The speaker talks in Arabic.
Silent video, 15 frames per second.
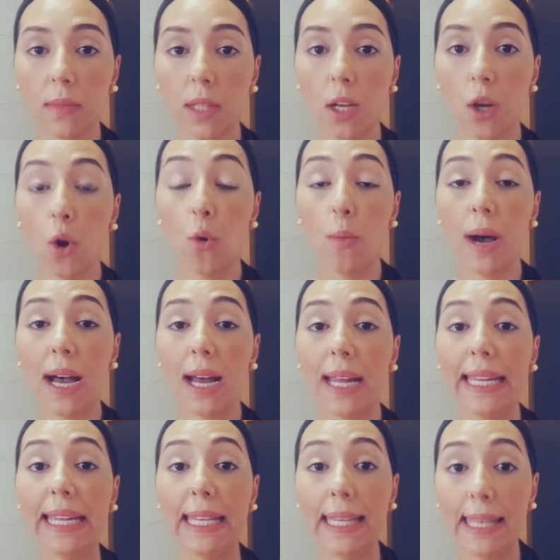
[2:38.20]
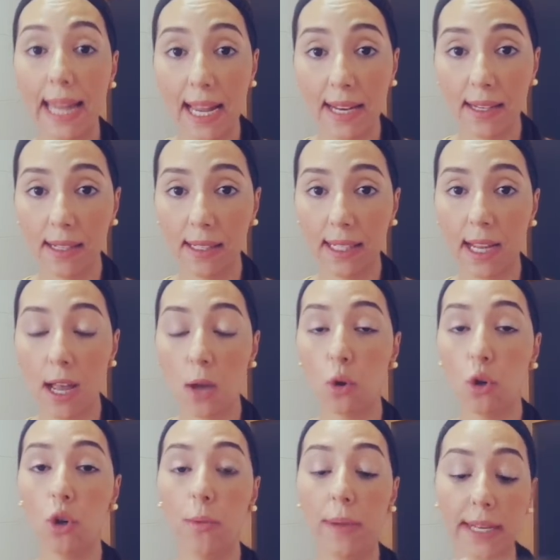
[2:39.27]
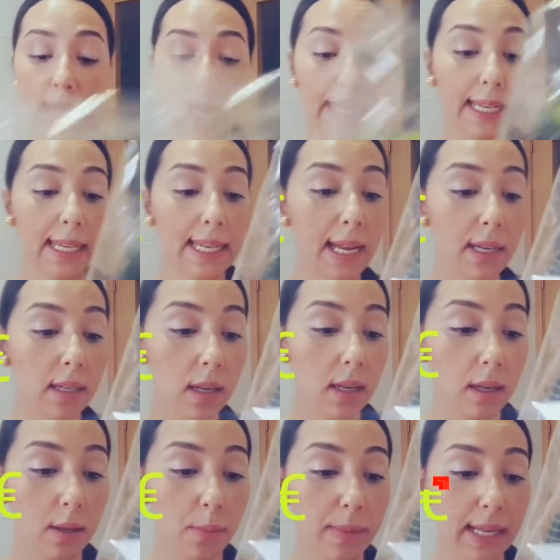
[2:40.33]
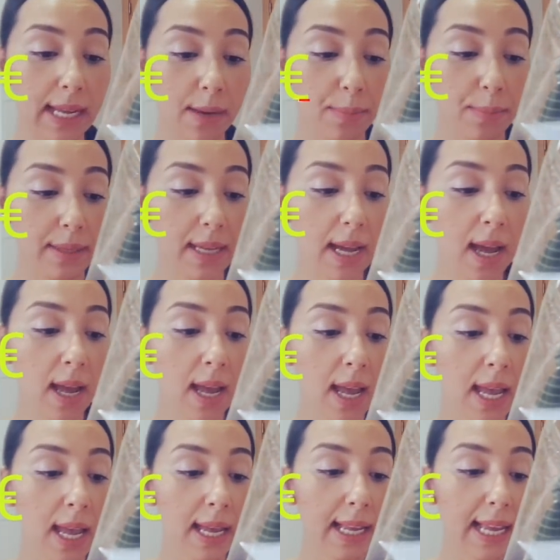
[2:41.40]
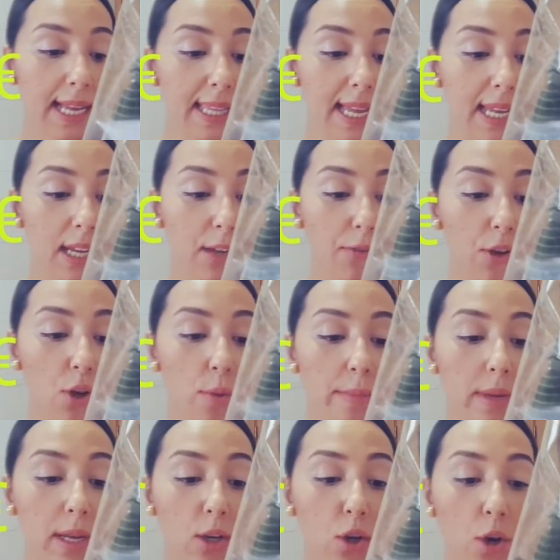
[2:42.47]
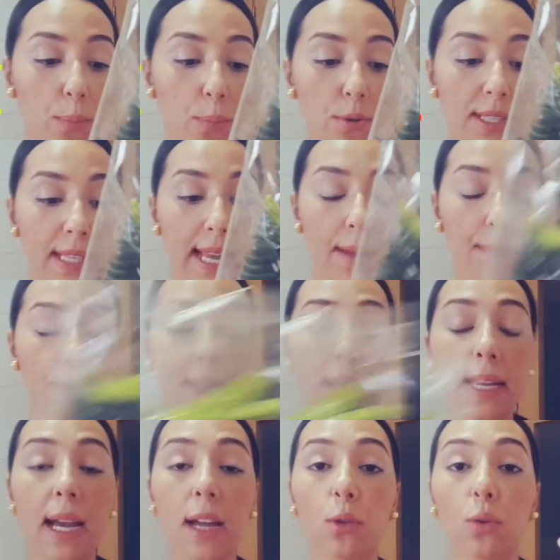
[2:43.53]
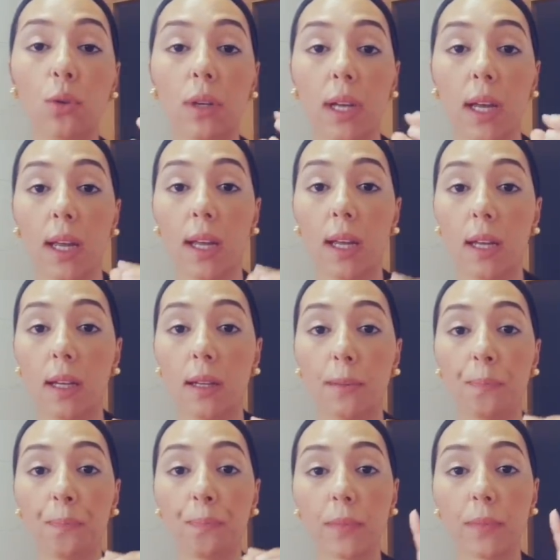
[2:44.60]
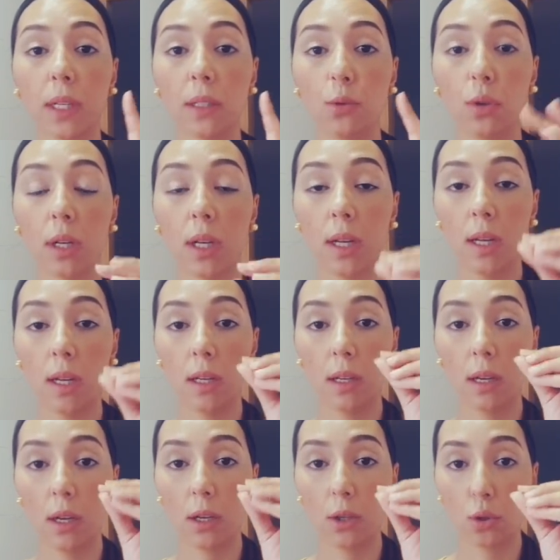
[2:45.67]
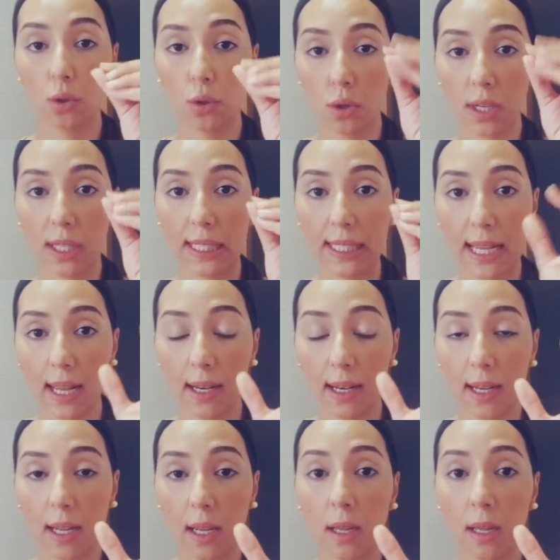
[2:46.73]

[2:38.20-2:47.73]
هما إلان اللي كنقولوا حنا إلان آه، بالعربيه كذلك فيهم كوبوس ديابينا دوك دوك القشور ديال